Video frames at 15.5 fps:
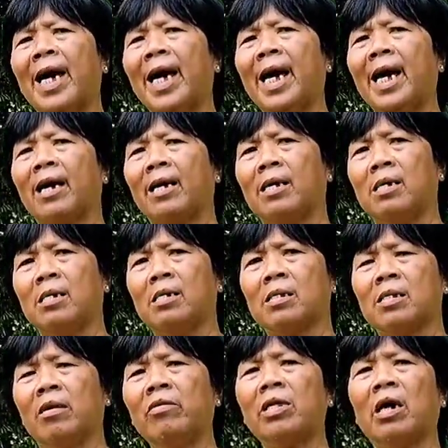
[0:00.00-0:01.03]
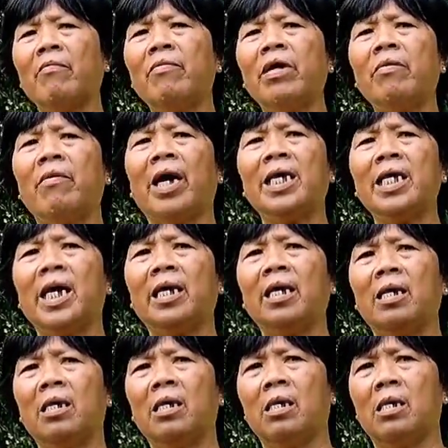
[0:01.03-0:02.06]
ma tao đi chợ bia quả gì